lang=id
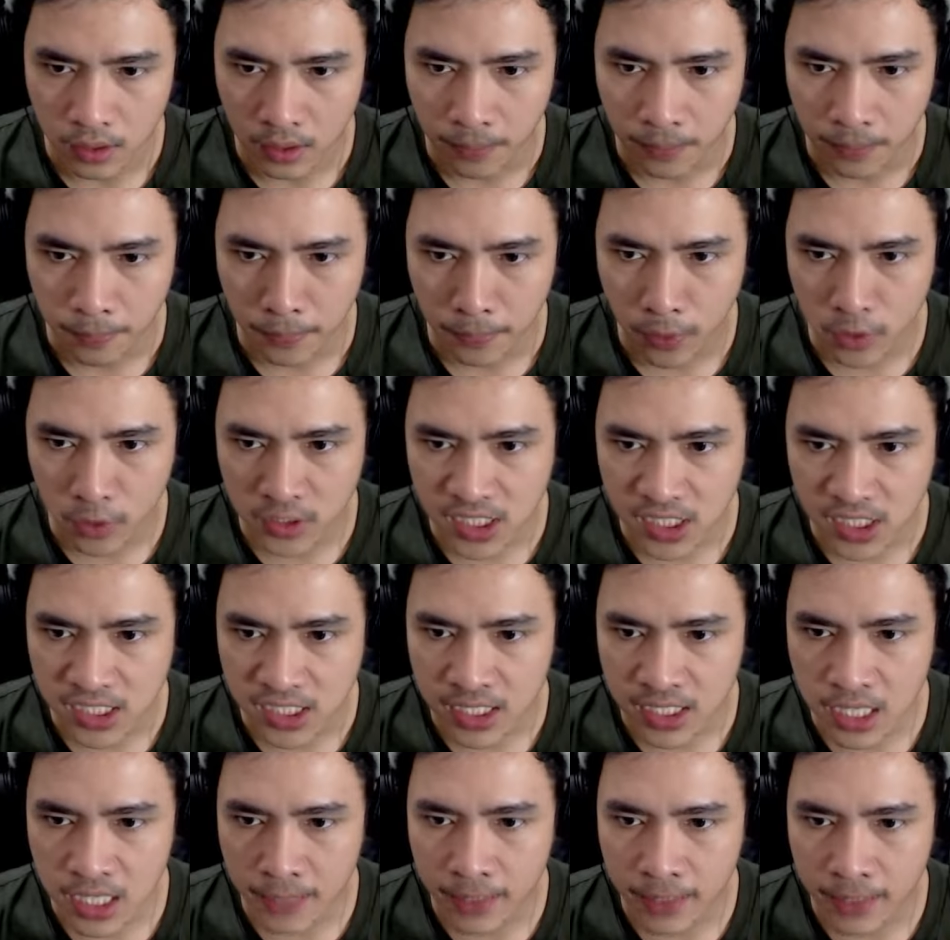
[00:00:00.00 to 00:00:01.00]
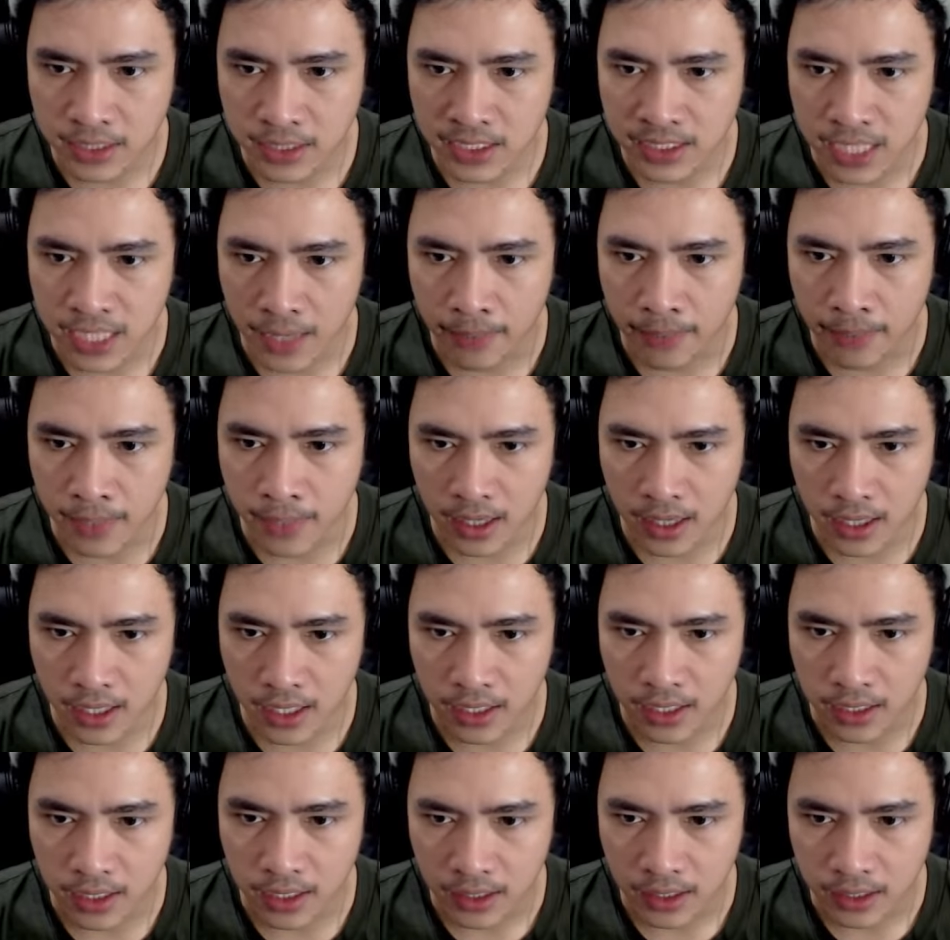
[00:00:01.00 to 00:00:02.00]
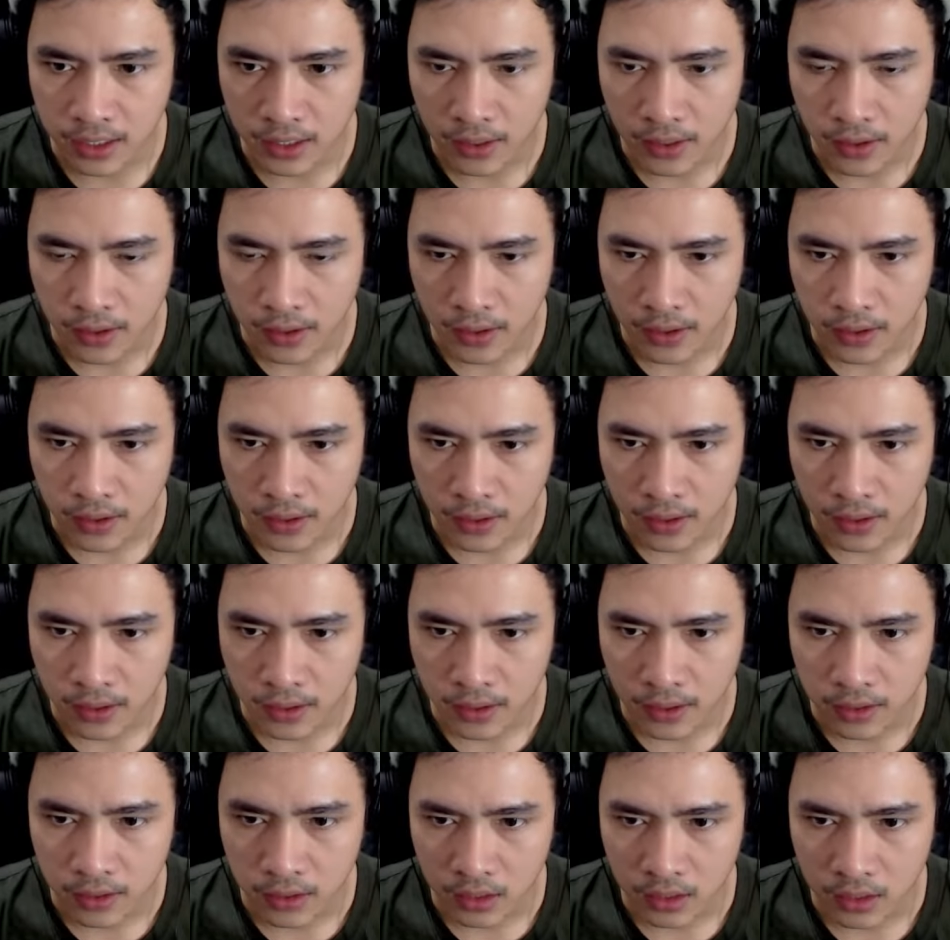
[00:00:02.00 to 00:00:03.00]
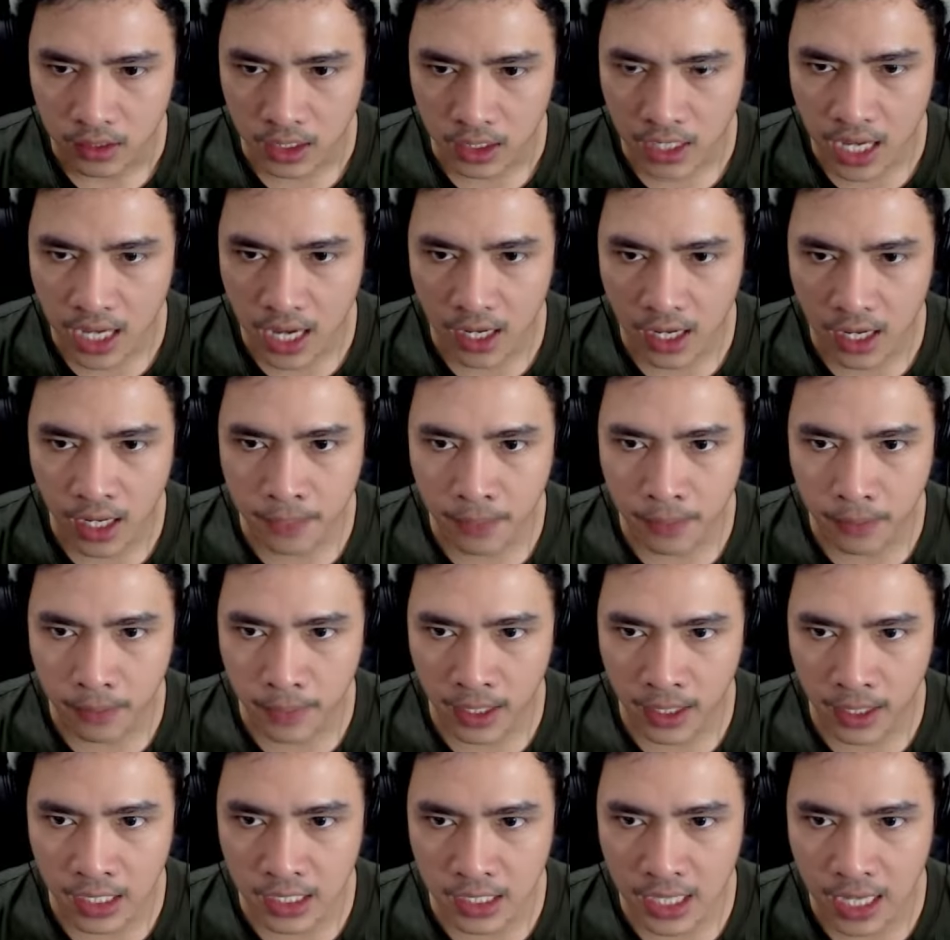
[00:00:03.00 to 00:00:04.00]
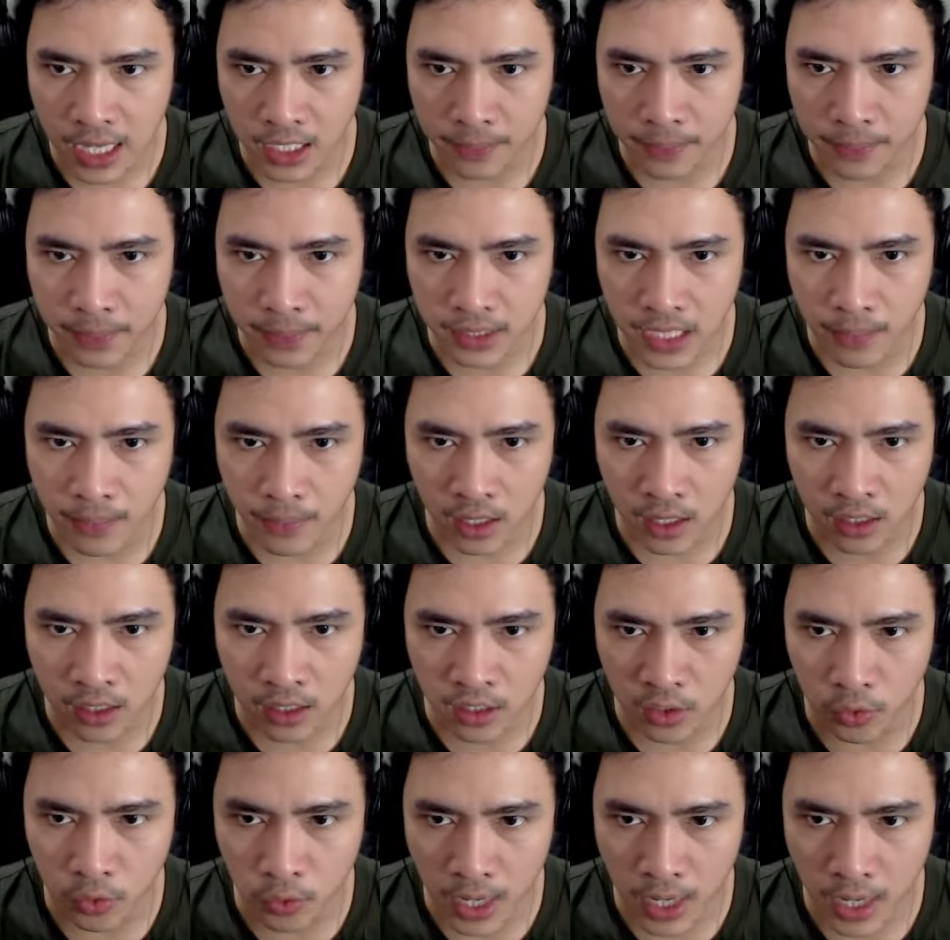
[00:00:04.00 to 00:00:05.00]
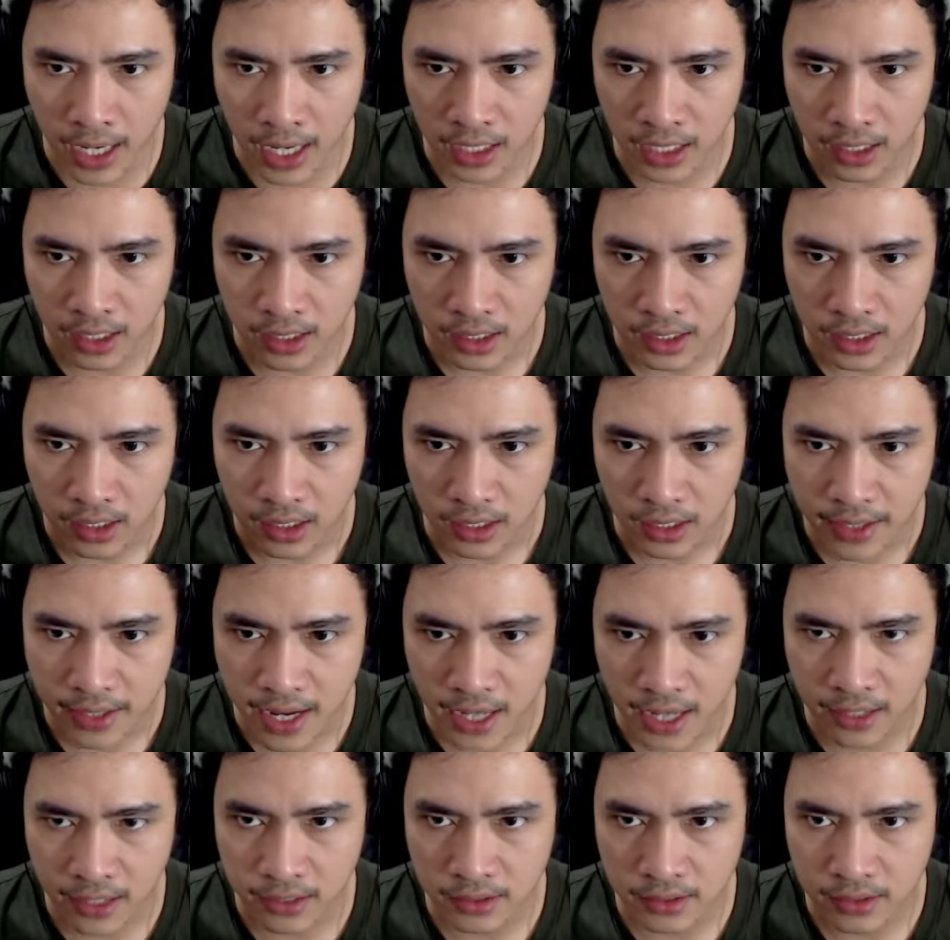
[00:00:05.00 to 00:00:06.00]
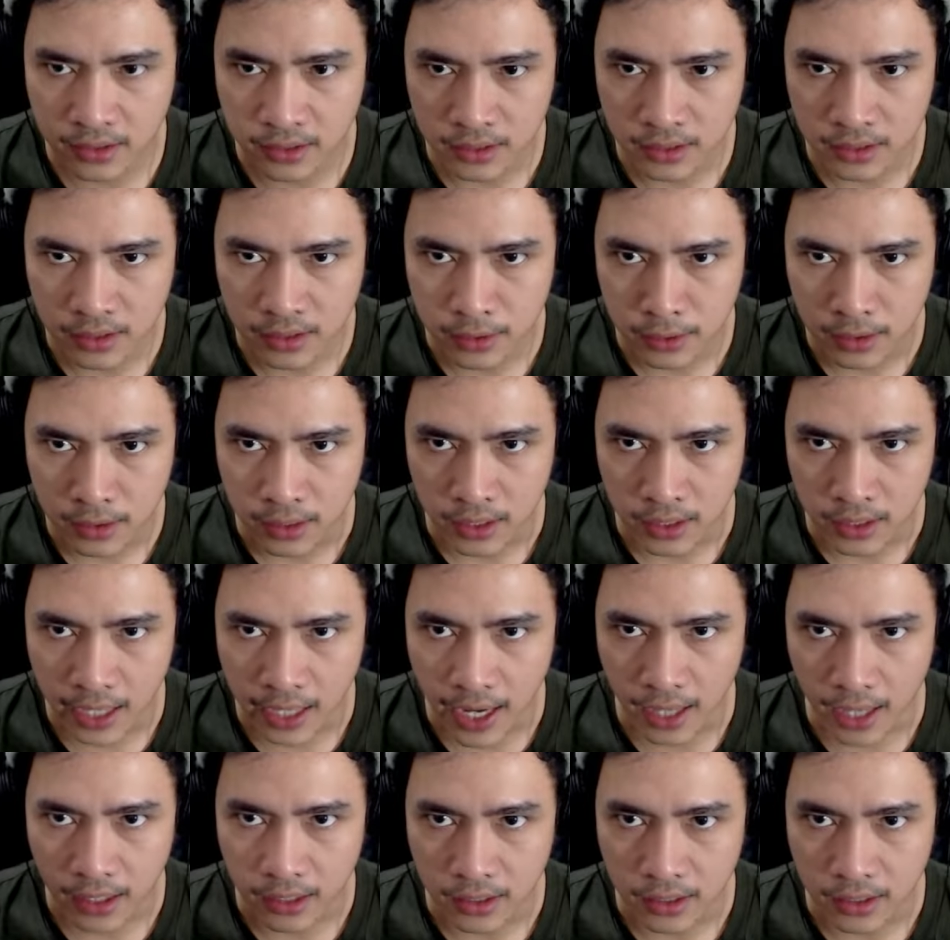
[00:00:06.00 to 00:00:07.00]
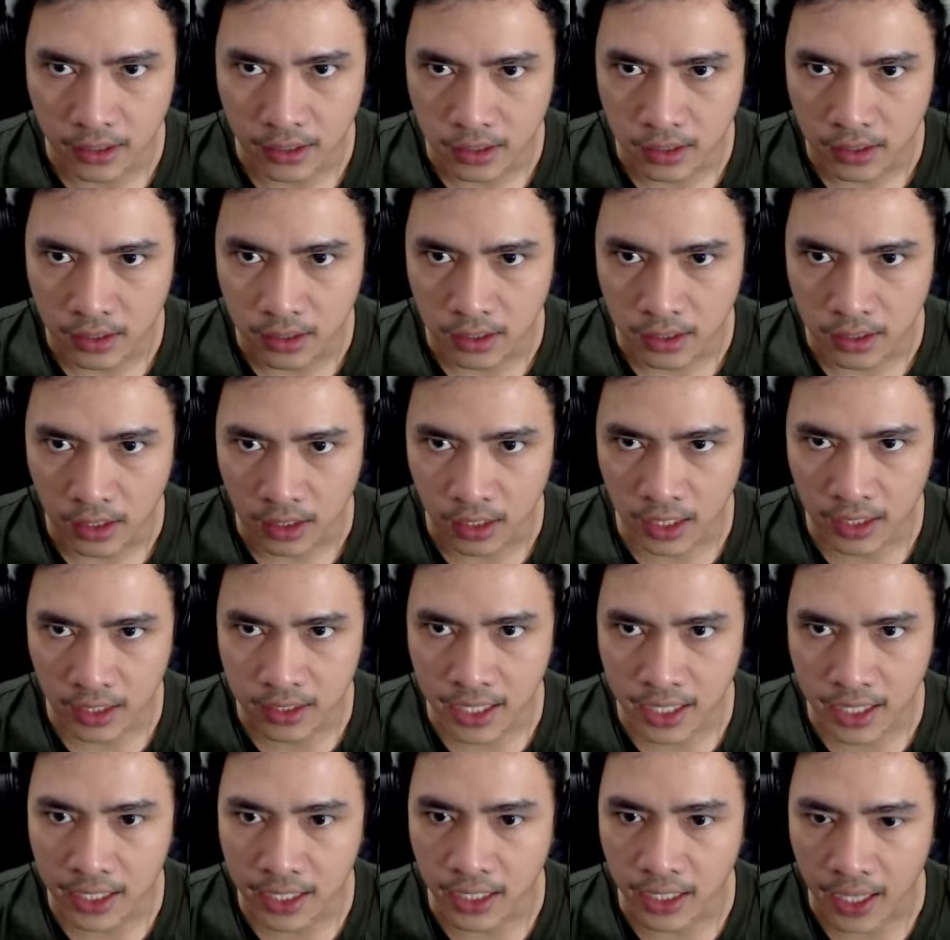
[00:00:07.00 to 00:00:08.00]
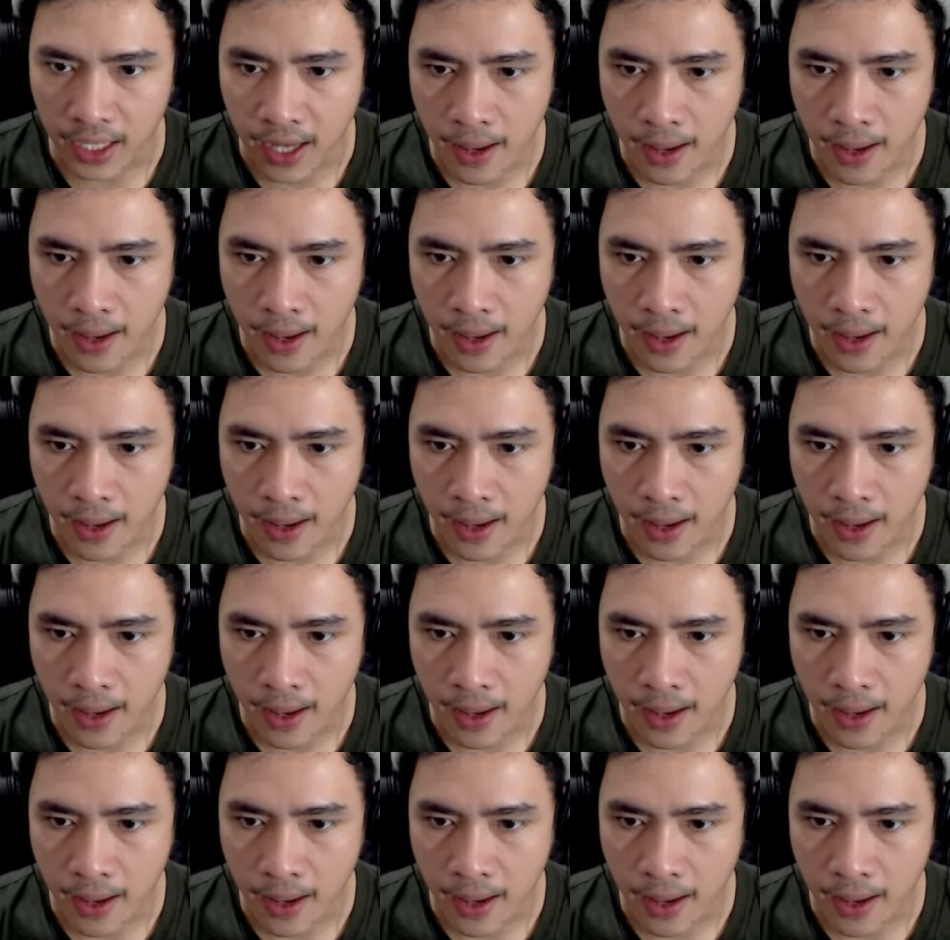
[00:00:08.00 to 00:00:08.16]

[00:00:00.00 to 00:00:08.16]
Posisinya masih sama. Tidak ada yang berbeda di hari pertama dan kedua dan ya, ini yang terakhir.